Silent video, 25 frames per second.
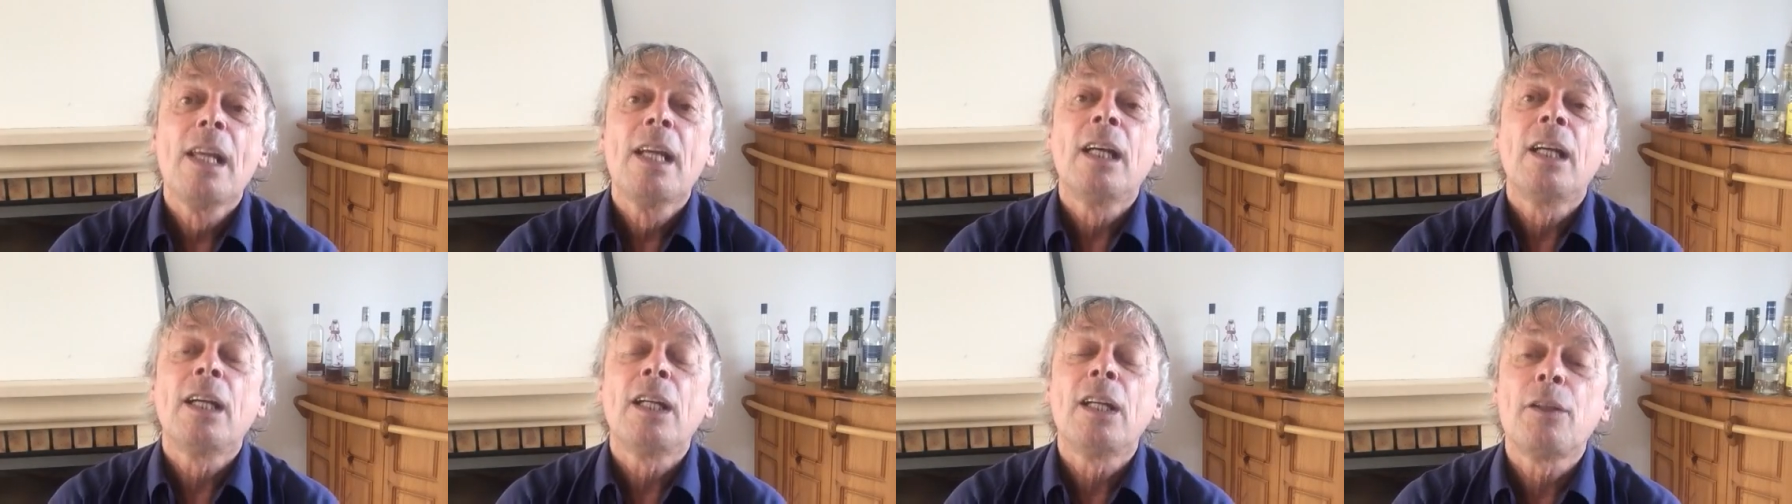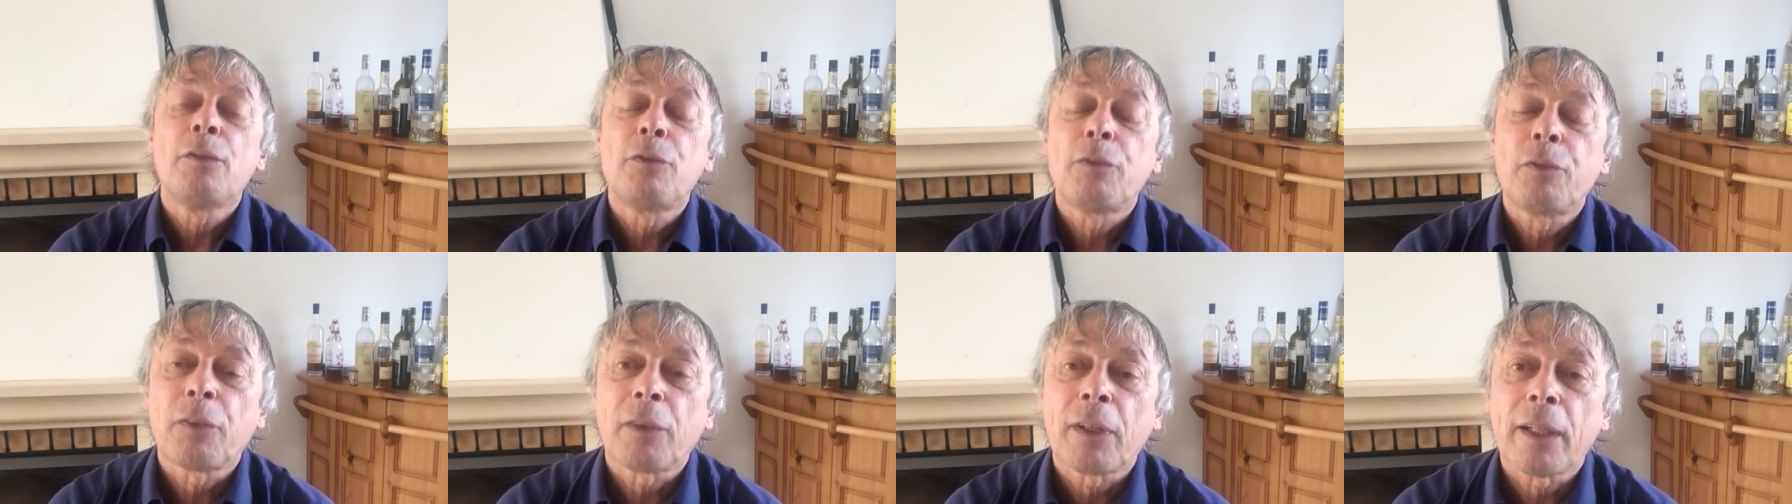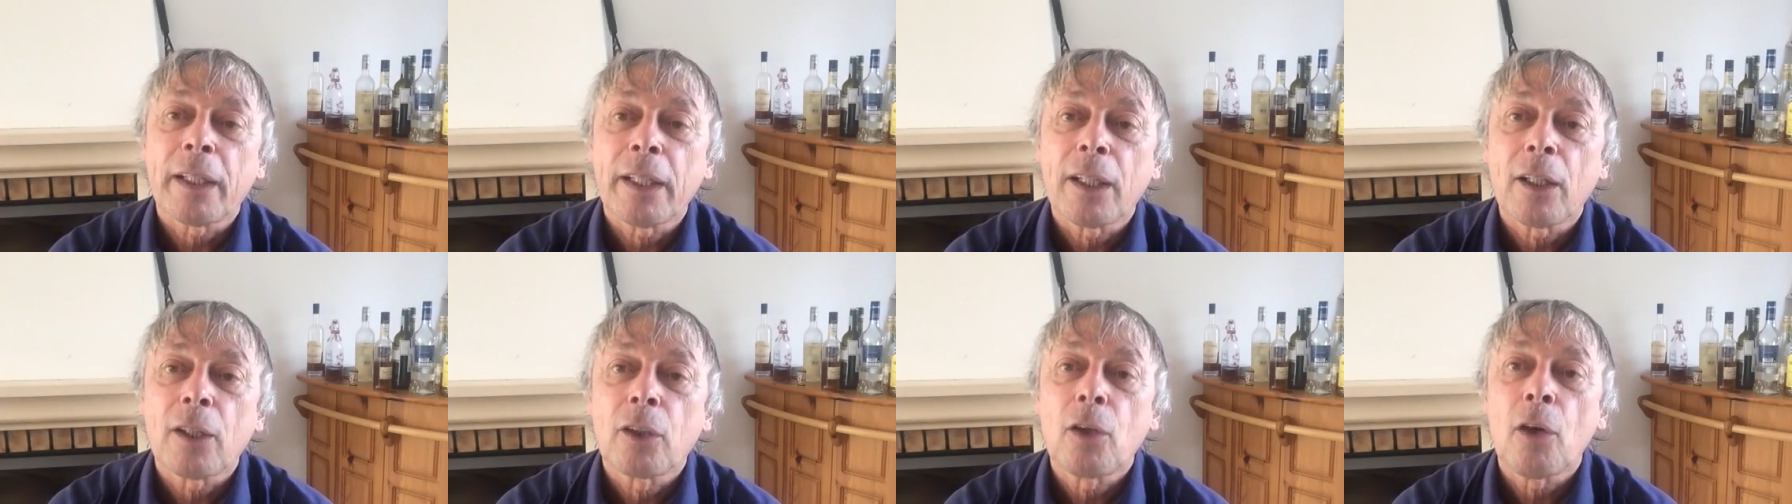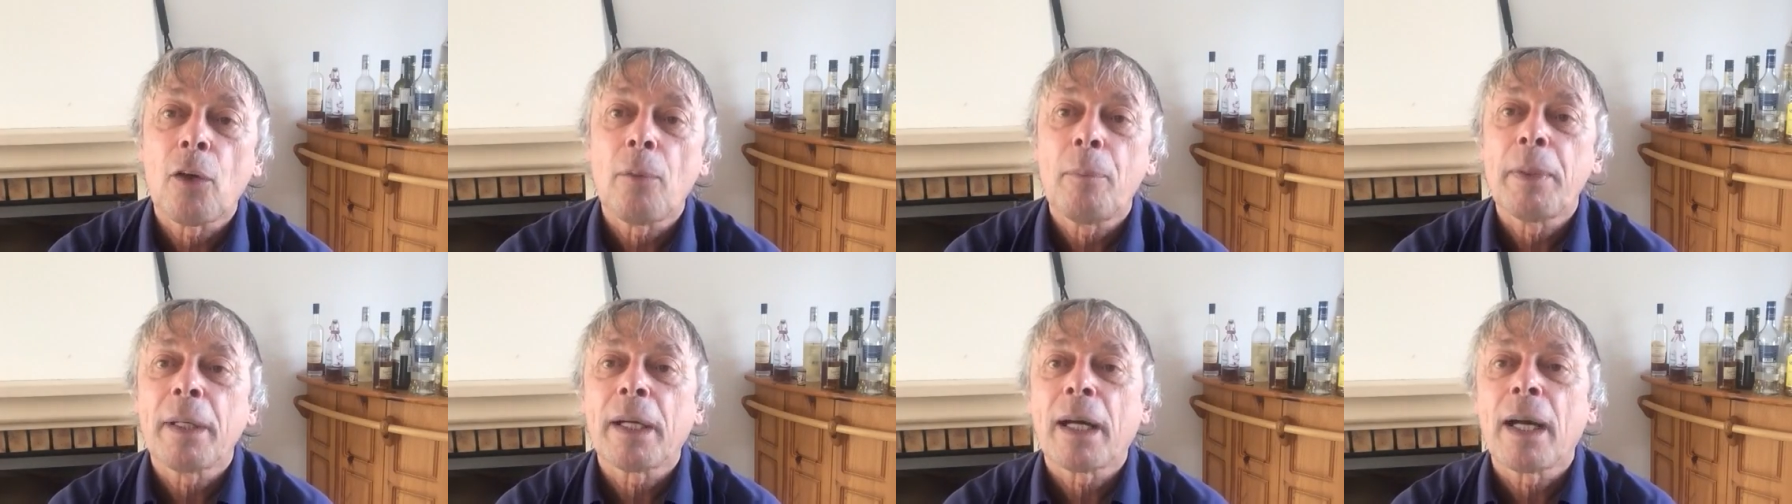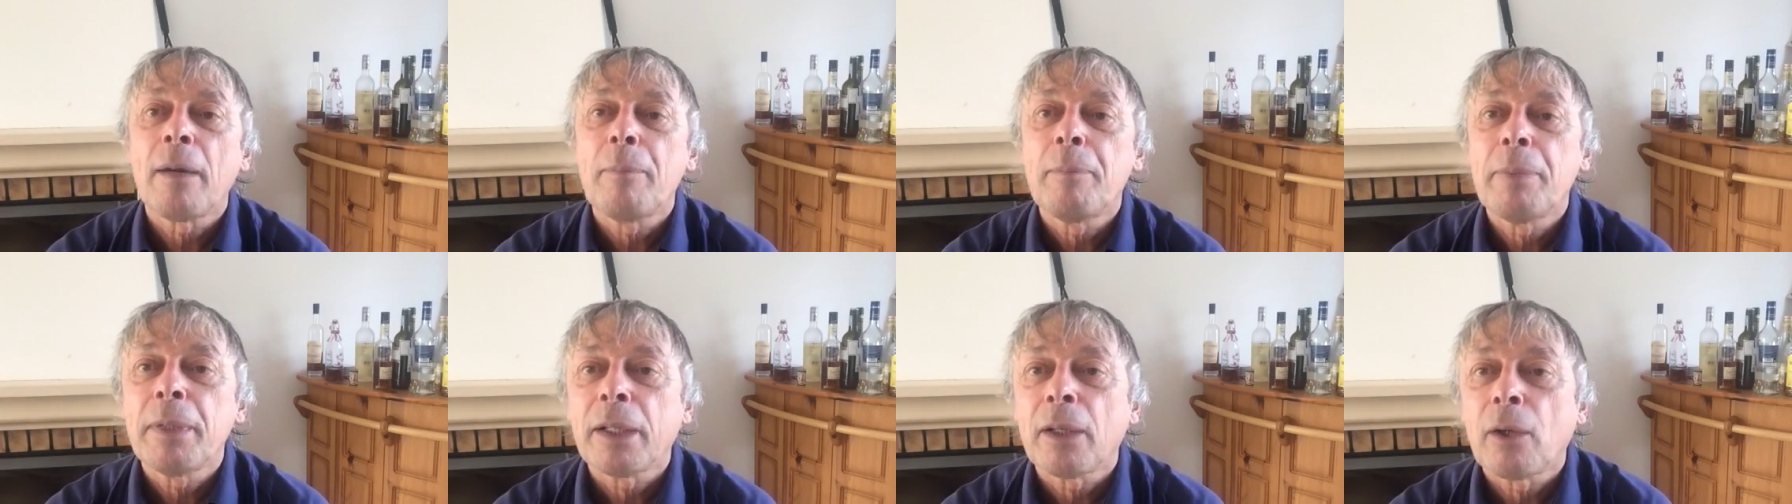les frères
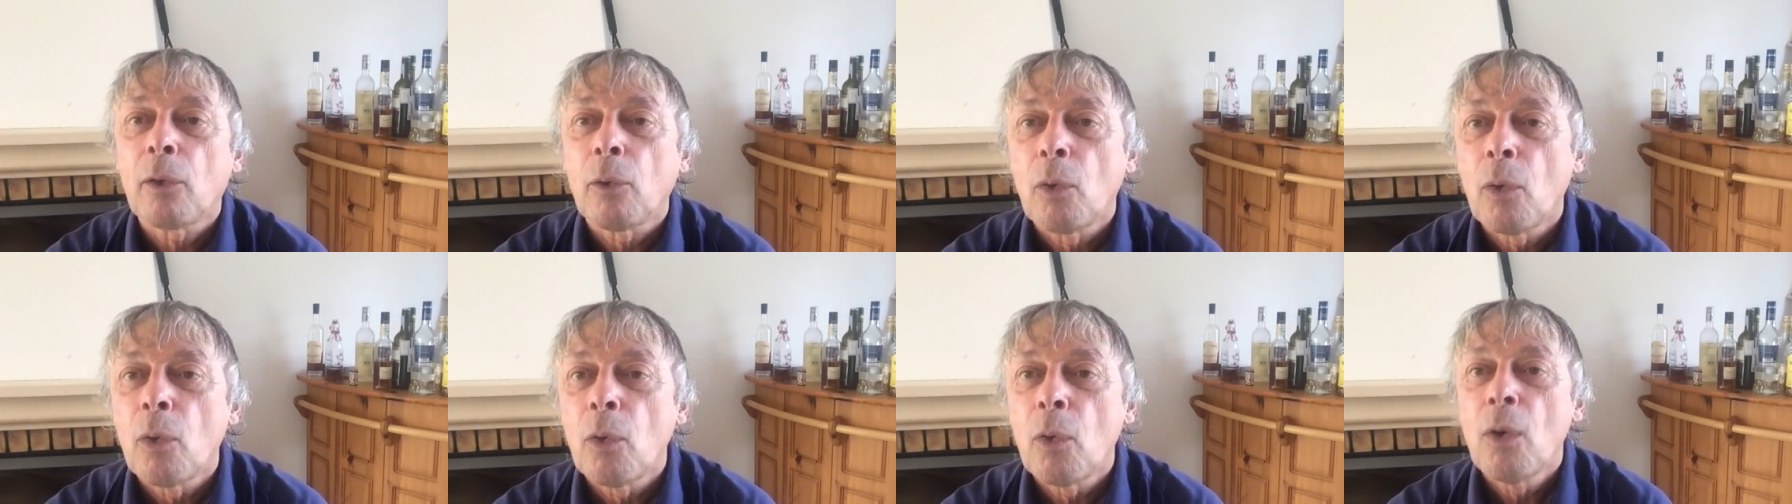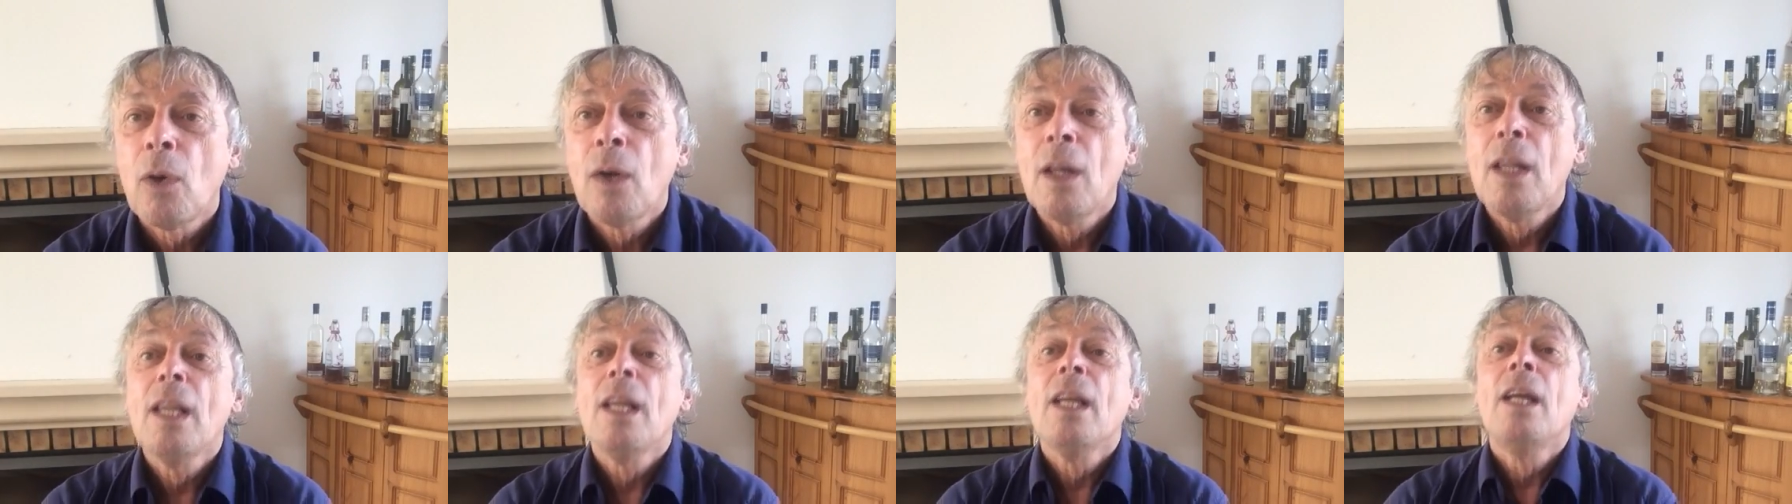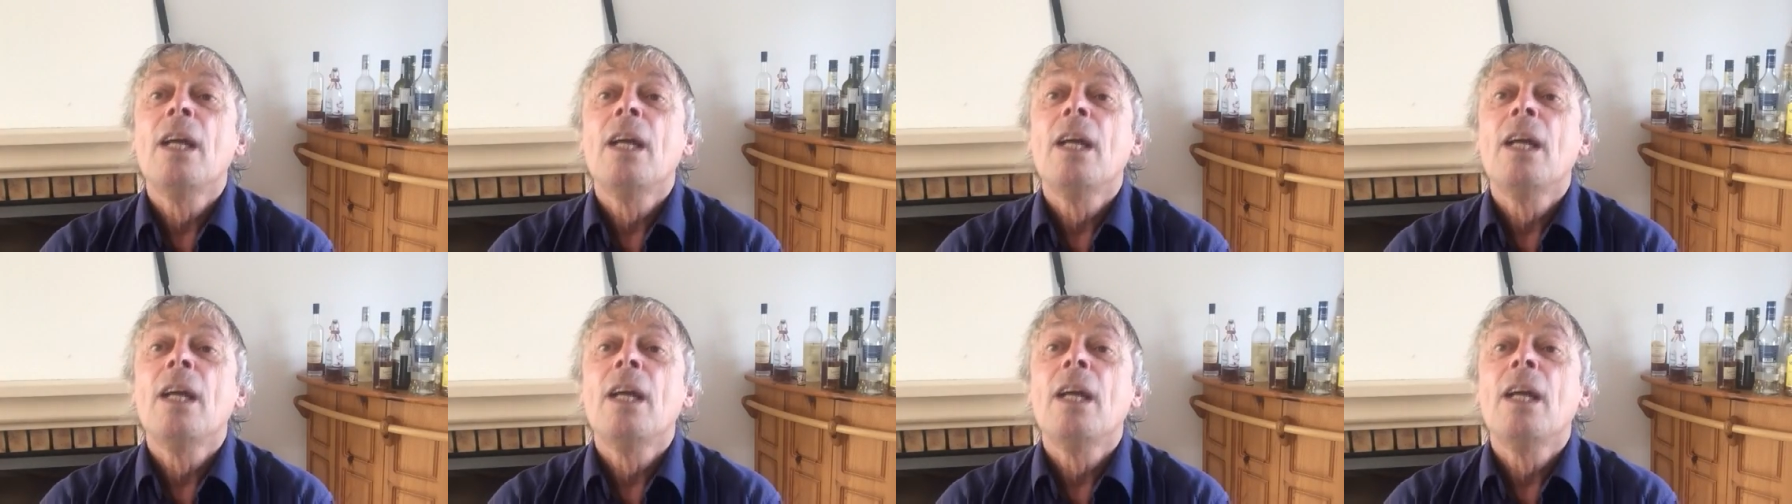Cambera-Béraud,